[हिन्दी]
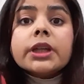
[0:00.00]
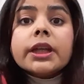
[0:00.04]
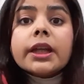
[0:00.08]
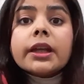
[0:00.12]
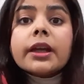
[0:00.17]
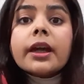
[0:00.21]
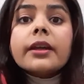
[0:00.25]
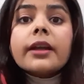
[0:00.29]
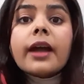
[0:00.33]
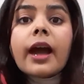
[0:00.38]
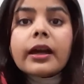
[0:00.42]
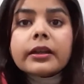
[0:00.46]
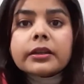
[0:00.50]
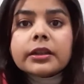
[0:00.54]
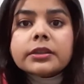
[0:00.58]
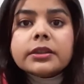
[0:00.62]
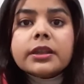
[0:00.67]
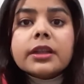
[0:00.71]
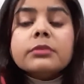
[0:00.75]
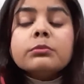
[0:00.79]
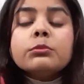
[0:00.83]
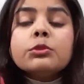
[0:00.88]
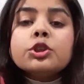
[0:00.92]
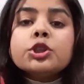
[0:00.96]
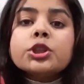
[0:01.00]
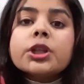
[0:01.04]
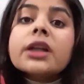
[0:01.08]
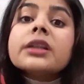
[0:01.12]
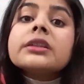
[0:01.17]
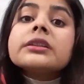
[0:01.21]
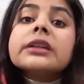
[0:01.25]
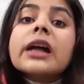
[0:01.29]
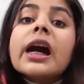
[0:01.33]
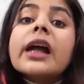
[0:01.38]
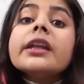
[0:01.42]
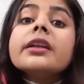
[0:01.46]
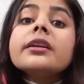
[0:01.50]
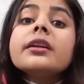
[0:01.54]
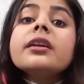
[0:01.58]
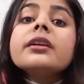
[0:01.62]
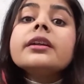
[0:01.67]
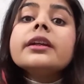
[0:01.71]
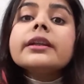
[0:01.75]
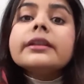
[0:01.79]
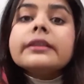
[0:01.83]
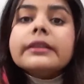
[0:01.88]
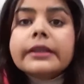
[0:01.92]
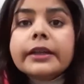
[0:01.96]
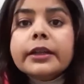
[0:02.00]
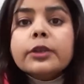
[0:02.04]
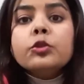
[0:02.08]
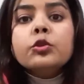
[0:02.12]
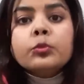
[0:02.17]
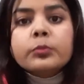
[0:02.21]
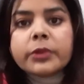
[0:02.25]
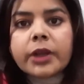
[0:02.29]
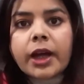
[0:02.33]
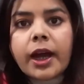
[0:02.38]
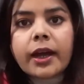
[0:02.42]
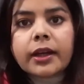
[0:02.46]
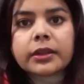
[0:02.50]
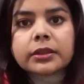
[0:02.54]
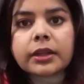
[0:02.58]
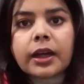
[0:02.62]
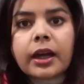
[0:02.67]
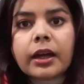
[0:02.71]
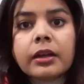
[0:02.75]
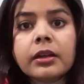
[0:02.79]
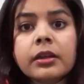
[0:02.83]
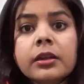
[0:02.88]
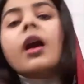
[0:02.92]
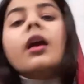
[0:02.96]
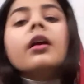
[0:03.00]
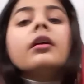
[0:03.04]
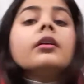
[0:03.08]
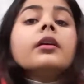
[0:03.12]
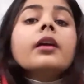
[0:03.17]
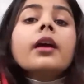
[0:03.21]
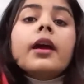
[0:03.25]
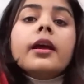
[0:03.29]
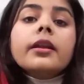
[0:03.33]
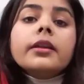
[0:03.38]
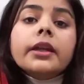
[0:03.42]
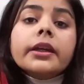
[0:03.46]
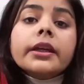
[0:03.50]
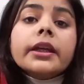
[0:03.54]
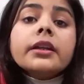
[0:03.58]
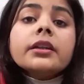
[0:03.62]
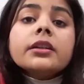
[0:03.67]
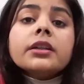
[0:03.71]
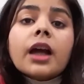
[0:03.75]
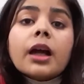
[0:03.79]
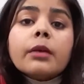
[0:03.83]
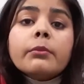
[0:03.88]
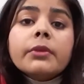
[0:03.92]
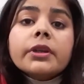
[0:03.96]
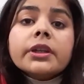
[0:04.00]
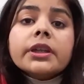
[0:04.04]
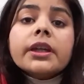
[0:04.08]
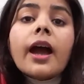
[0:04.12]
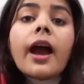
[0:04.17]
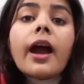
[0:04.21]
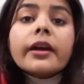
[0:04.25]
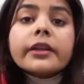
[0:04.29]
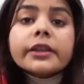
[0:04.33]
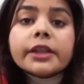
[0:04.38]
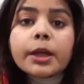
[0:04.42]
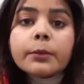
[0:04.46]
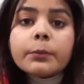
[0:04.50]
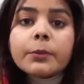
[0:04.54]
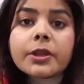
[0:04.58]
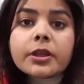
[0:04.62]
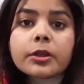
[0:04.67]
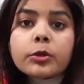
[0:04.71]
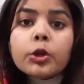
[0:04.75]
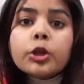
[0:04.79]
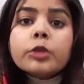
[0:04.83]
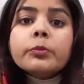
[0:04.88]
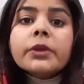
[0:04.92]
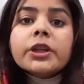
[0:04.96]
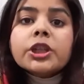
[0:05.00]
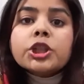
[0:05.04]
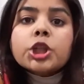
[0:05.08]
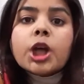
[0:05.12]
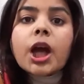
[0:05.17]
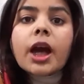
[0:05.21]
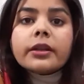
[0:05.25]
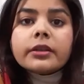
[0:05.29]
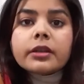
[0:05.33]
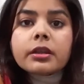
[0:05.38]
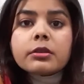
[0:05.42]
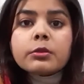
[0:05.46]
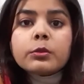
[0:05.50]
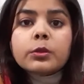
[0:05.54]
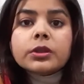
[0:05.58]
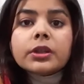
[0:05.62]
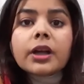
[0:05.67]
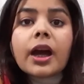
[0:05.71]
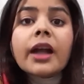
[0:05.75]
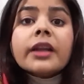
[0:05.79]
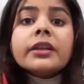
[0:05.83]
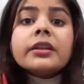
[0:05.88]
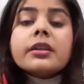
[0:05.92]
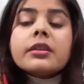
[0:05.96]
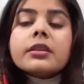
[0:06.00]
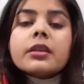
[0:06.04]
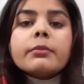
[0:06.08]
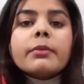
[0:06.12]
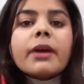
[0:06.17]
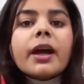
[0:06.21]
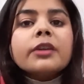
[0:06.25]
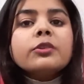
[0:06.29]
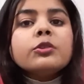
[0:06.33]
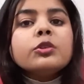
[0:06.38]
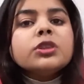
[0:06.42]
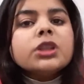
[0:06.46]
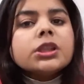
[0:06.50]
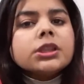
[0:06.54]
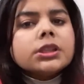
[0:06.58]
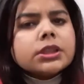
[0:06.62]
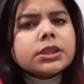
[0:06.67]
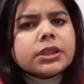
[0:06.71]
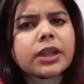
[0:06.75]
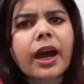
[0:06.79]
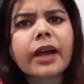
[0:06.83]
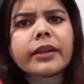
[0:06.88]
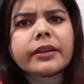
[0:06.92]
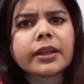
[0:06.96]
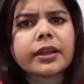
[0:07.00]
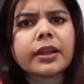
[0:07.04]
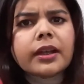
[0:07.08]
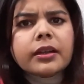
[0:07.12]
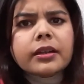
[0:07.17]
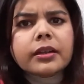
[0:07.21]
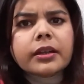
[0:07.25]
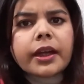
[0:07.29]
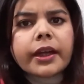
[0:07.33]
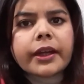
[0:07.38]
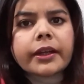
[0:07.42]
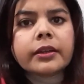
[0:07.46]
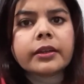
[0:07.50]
लेकर आखिर तक बुशरा अंसारी के गिर्द ही घूम रहा था लेकिन ड्रामे के आखिरी एपिसोड में शाहाना सुल्तान की ज़बान को जैसे ताले लग गए